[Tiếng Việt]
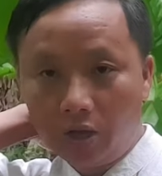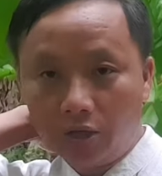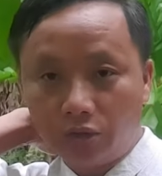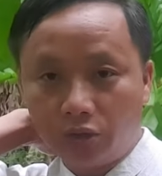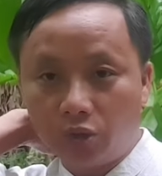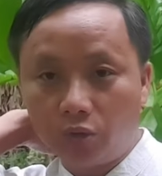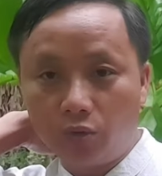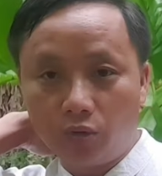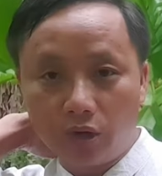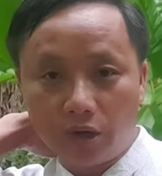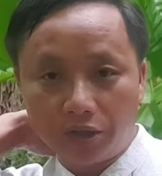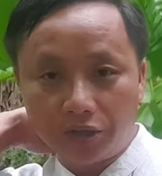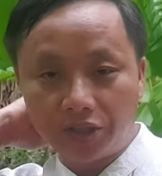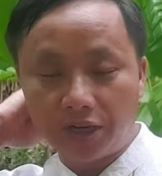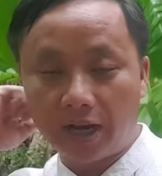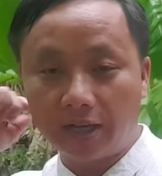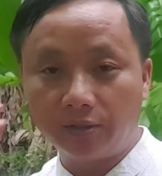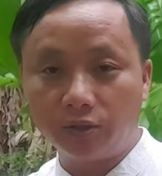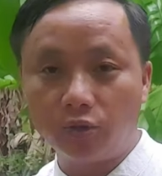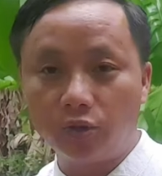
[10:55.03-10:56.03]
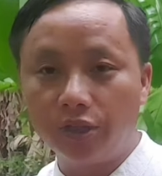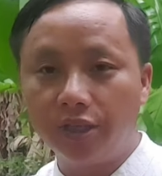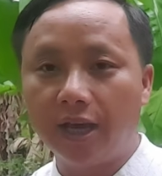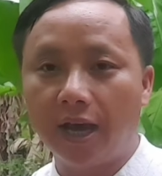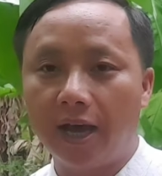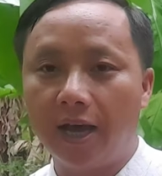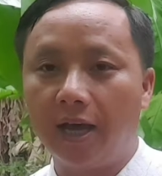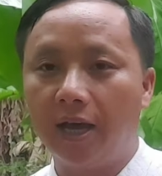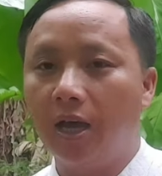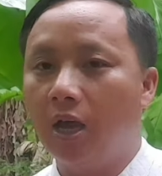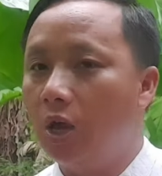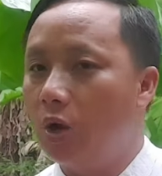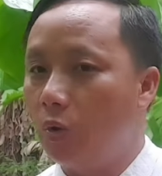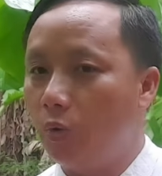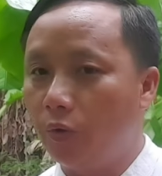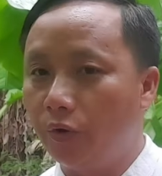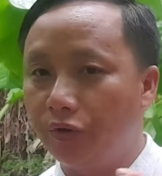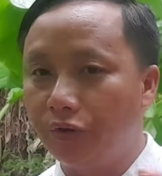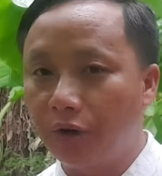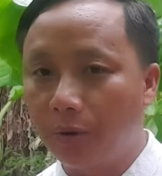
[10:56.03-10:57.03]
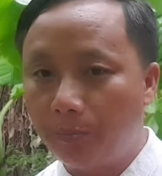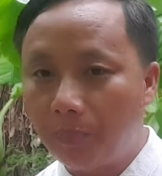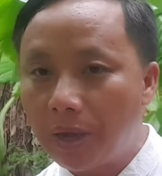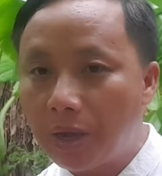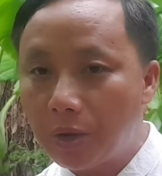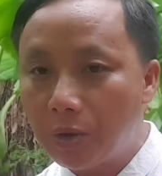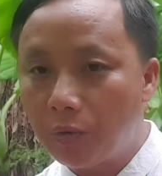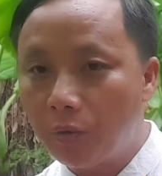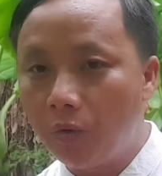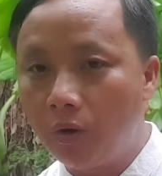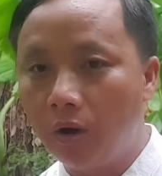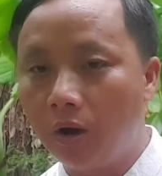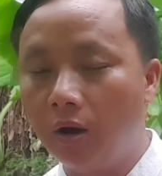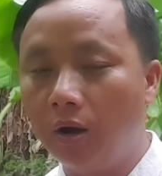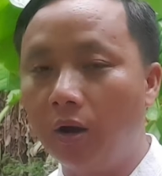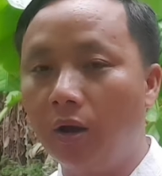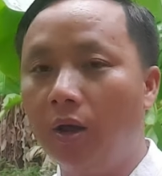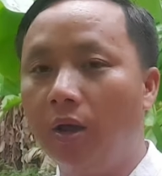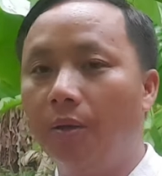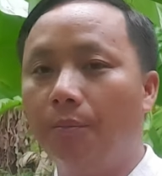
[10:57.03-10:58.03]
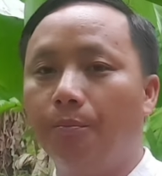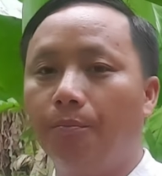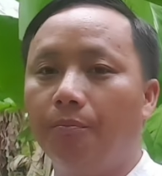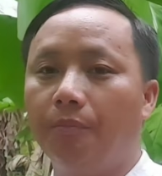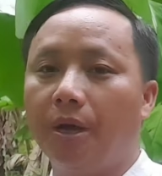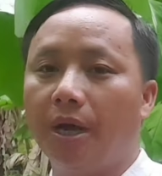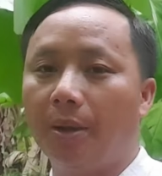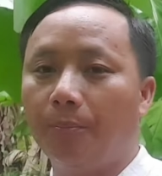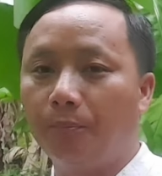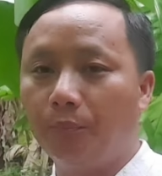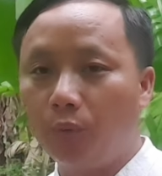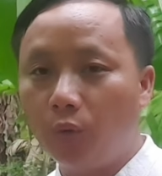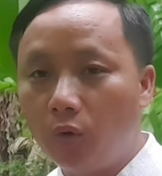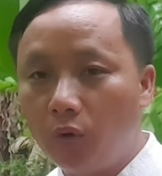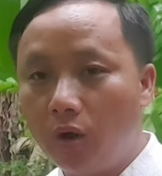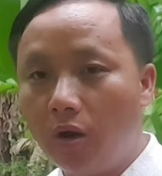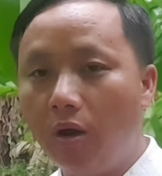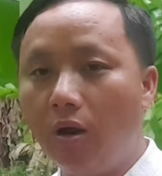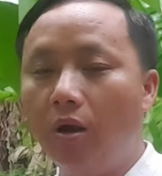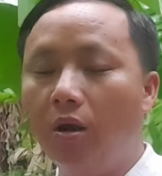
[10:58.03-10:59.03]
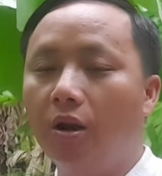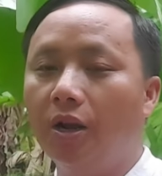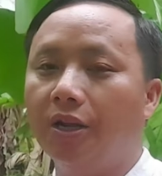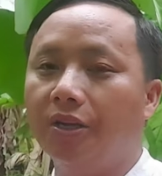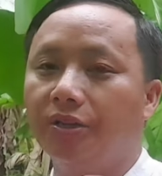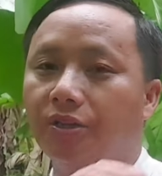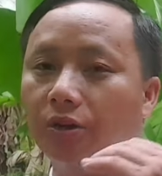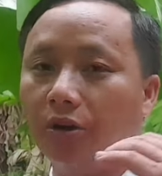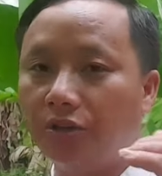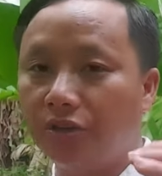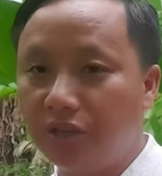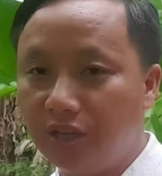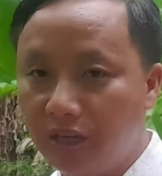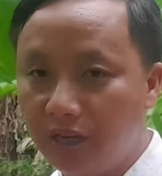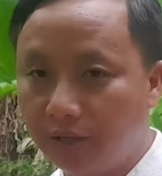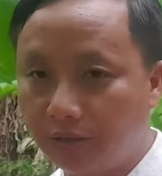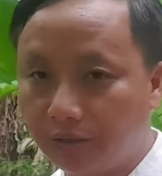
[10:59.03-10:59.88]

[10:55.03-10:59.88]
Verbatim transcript: chua trả chua già ủa yếu bê ủa mà búa lên yếu nhẹ